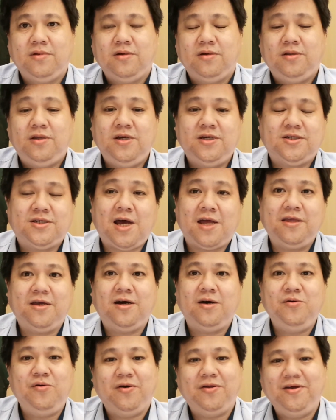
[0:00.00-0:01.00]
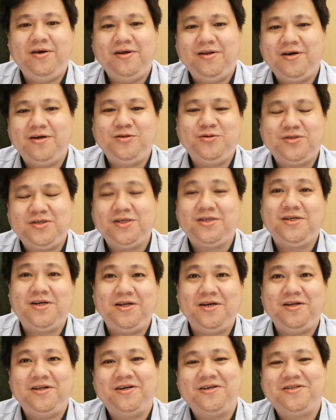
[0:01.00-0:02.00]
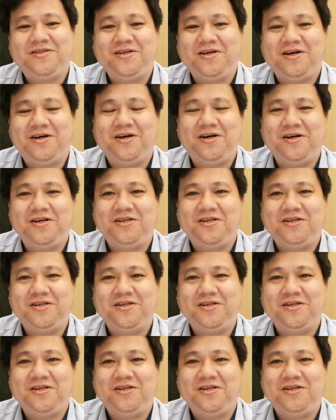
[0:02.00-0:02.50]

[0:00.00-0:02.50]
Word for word: 第三个原因呢，就是这里呢是个